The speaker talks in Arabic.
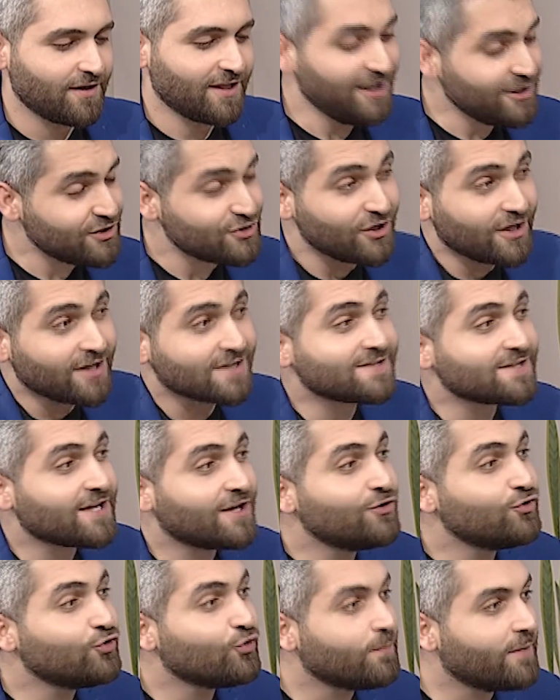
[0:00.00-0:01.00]
كل شخص
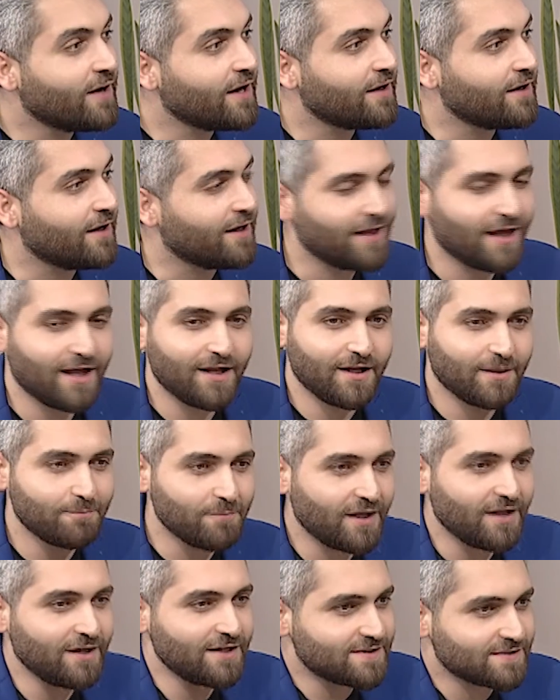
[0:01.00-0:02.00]
عنده معنى يعني
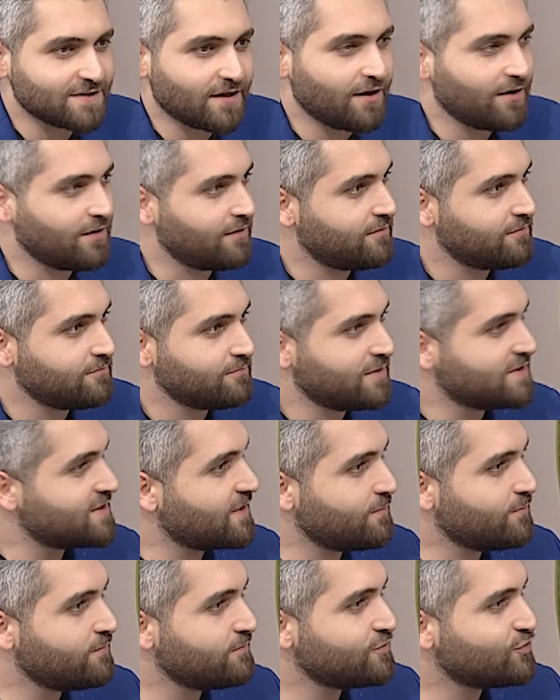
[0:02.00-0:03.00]
ما نسال
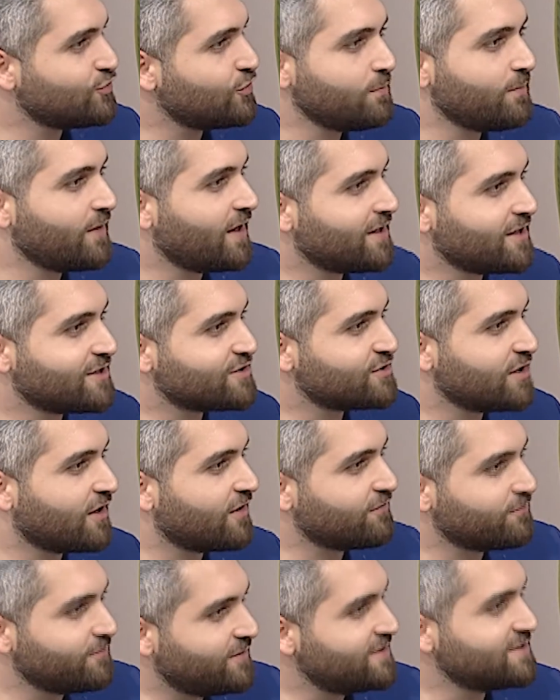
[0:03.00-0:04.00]
مثلا شو المعنى
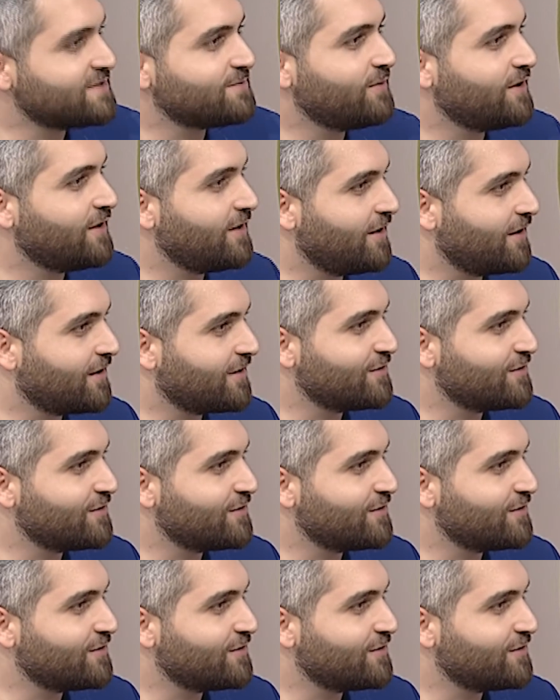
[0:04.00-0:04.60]
الشغف بالنسبه لك